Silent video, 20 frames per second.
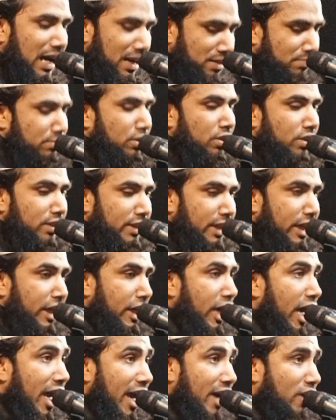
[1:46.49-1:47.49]
আমল
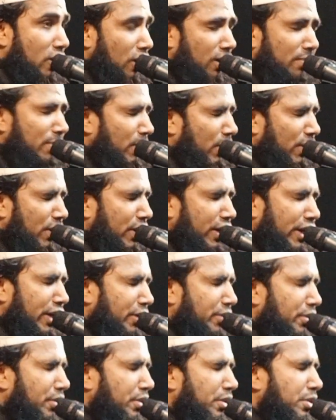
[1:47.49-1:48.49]
দিয়ে কবর
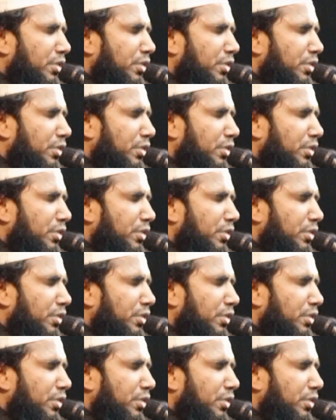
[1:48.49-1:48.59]
গৃহ